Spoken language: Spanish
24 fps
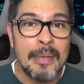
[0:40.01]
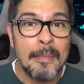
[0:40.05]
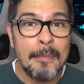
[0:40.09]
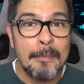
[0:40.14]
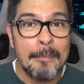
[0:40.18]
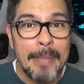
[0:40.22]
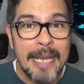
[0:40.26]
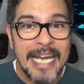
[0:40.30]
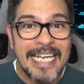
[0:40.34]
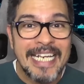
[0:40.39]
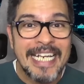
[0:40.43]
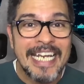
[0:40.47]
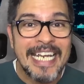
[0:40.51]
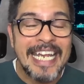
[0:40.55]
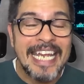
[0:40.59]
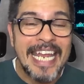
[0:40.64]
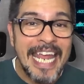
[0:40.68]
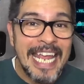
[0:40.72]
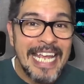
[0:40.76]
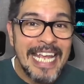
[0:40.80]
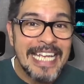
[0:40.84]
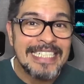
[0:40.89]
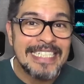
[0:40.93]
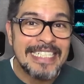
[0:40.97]
ver
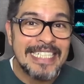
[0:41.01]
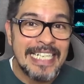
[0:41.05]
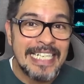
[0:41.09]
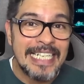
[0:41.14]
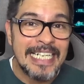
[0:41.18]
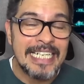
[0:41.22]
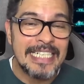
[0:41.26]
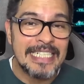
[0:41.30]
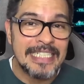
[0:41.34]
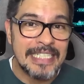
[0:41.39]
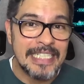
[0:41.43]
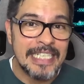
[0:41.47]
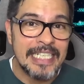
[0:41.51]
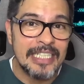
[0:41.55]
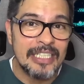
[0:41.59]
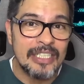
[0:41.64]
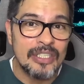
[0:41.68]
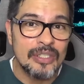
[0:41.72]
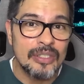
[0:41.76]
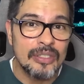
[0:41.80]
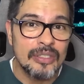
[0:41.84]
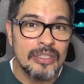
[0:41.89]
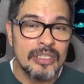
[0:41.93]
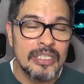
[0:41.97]
qué están
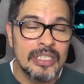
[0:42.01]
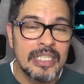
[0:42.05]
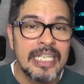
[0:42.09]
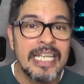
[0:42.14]
haciendo